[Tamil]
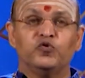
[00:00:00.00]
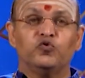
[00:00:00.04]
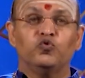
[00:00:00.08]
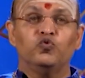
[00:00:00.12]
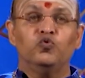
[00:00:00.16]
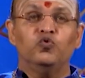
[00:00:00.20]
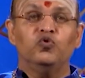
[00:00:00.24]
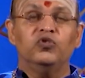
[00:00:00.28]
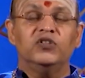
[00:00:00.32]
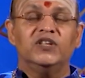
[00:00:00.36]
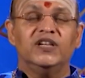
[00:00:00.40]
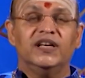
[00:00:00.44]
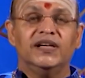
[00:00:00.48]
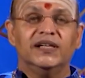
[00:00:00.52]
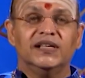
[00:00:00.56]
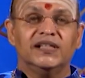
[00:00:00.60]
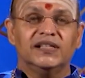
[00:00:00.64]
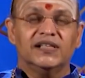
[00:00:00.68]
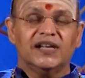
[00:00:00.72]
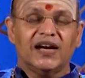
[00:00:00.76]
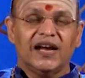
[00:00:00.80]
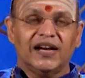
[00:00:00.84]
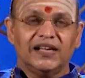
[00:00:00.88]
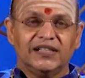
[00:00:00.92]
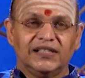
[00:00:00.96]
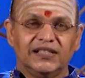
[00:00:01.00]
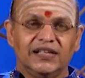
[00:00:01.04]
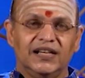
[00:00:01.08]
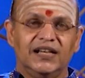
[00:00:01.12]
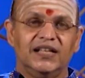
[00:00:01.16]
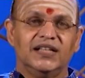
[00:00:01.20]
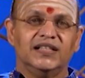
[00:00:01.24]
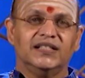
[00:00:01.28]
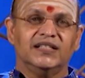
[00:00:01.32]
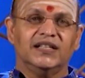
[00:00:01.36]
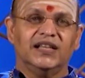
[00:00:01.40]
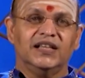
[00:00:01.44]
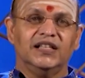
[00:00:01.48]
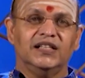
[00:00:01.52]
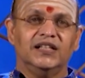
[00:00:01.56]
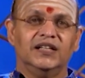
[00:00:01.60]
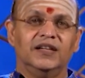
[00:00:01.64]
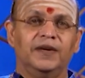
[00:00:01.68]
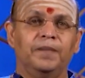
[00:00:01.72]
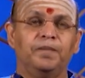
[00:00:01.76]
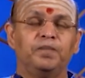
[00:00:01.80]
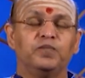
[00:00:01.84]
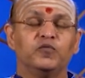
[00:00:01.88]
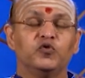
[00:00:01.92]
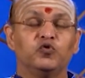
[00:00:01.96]
சூரியனுக்கு அர்ச்சனை செய்து
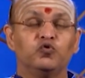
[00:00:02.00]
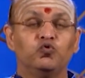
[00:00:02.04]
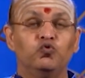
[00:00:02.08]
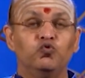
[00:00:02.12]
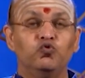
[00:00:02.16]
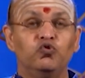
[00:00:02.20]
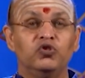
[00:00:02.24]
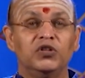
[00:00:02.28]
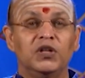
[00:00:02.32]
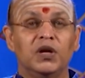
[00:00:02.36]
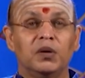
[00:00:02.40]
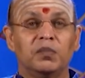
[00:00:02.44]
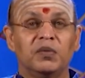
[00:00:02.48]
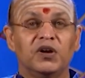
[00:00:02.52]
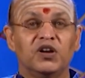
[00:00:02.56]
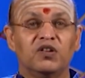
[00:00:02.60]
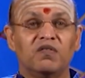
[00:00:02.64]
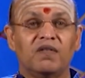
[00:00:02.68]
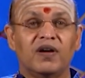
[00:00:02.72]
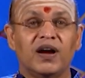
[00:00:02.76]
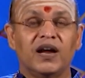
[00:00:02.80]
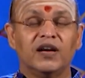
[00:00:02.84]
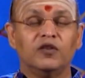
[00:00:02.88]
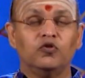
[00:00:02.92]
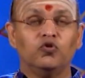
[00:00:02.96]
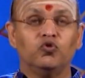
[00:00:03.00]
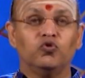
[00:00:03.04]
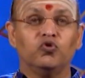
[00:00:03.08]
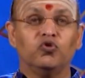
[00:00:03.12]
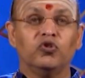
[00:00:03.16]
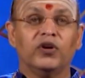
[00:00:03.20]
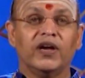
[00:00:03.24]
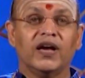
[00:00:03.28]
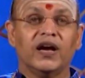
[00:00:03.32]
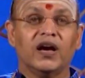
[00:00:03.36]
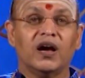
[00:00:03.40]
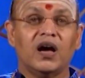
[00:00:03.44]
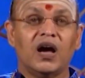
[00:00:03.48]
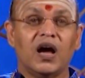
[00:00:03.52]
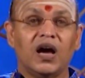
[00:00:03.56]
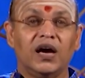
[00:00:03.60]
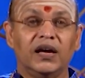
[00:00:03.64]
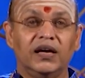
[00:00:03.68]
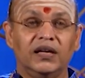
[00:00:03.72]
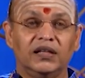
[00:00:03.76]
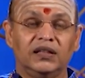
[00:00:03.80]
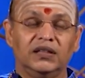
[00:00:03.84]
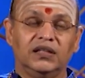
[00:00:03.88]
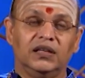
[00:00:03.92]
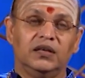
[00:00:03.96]
சூரிய பகவானினுடைய
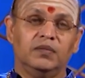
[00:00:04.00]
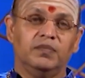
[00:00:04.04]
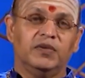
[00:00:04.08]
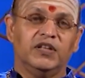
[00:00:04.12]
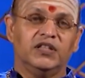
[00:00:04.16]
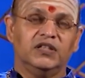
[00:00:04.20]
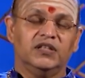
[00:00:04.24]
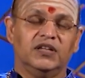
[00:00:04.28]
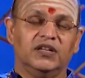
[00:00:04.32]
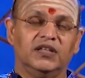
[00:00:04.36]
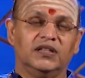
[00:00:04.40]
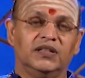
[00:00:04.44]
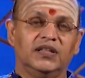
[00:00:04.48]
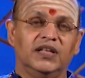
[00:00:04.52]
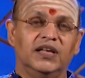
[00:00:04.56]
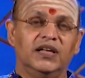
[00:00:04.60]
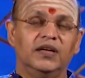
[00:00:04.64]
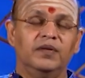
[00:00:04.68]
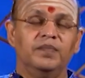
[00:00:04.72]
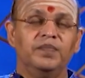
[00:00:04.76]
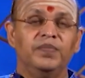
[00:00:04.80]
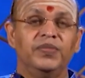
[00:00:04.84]
காயத்ரி மந்திரத்தை